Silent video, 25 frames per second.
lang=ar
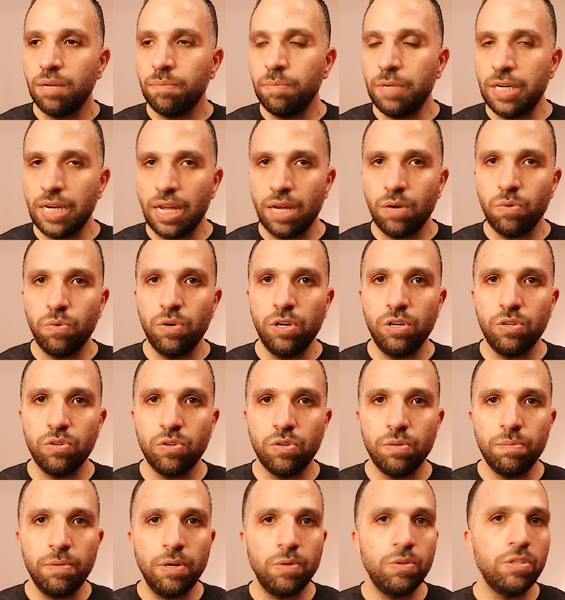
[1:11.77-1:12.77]
من اول
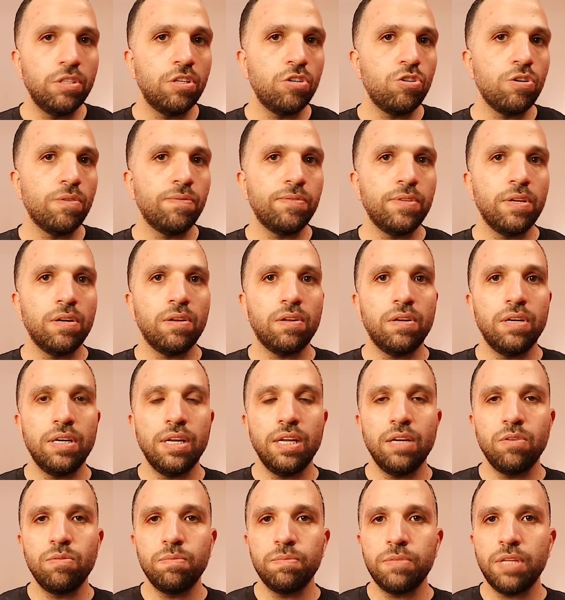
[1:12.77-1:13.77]
يوم لو انت شفت
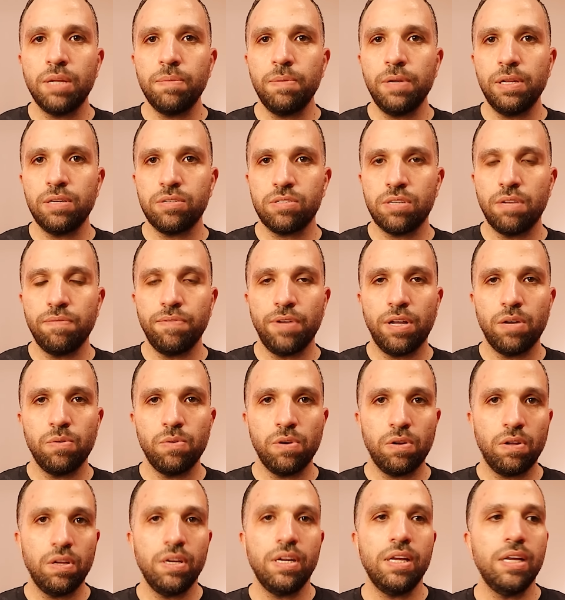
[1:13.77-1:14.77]
القناه ومتابع الصفحه
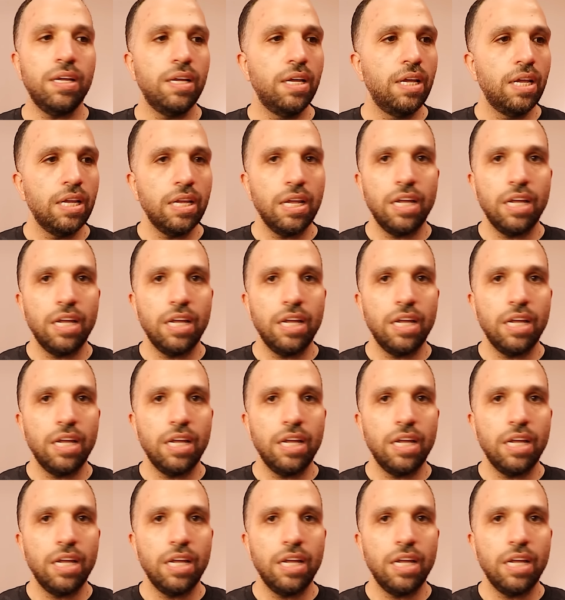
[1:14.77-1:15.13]
والقناه